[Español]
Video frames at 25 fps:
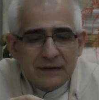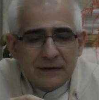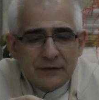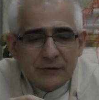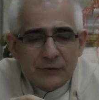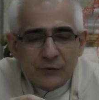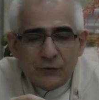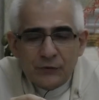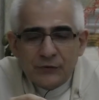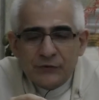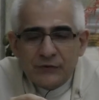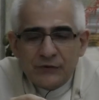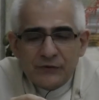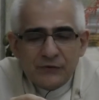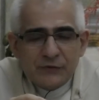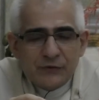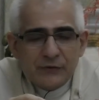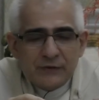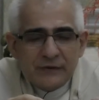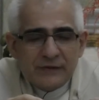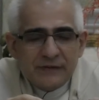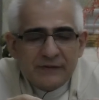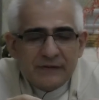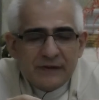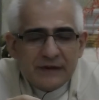todos
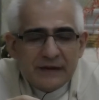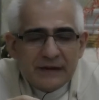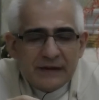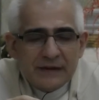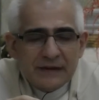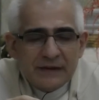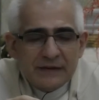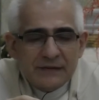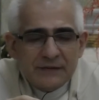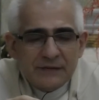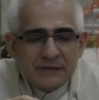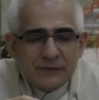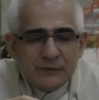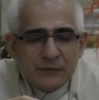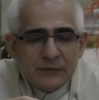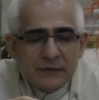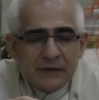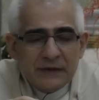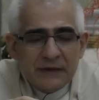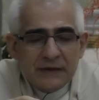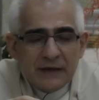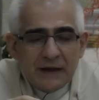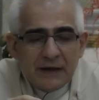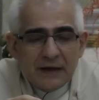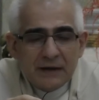ellos dicen que es un
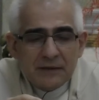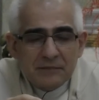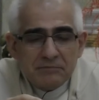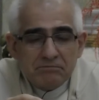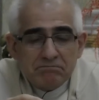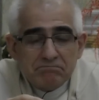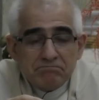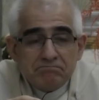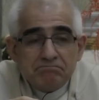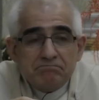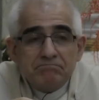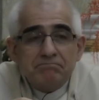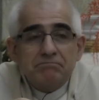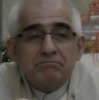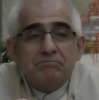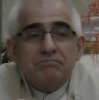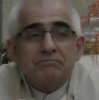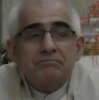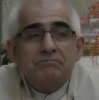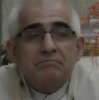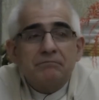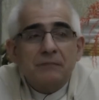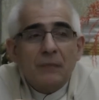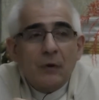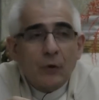día
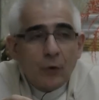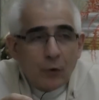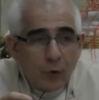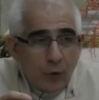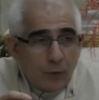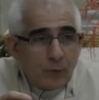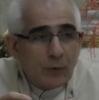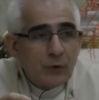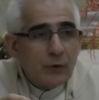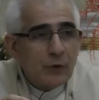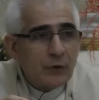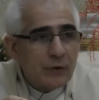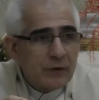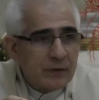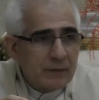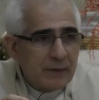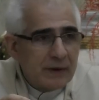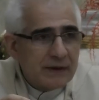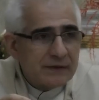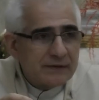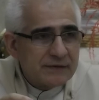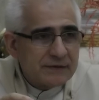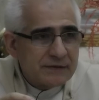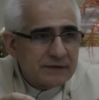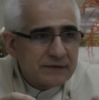como los
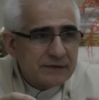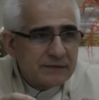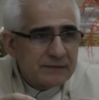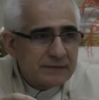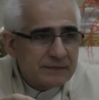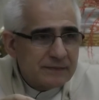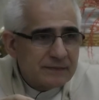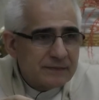demás.